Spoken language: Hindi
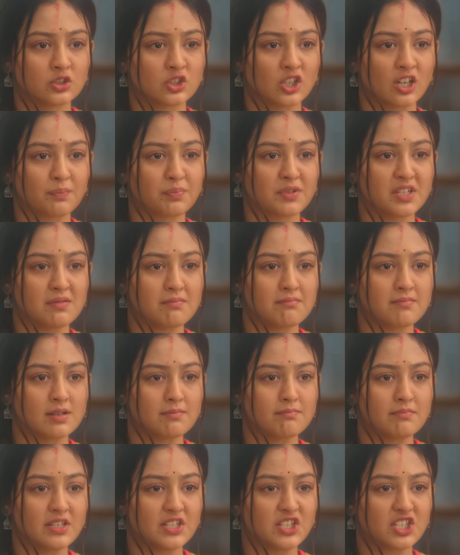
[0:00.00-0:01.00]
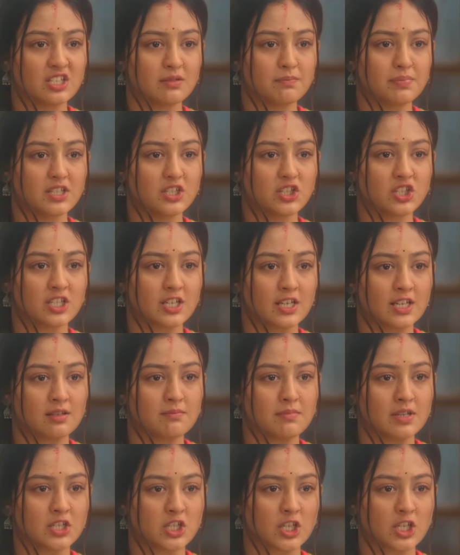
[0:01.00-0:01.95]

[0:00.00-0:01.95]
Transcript: तो आपकी मम्मी जी भी जेल में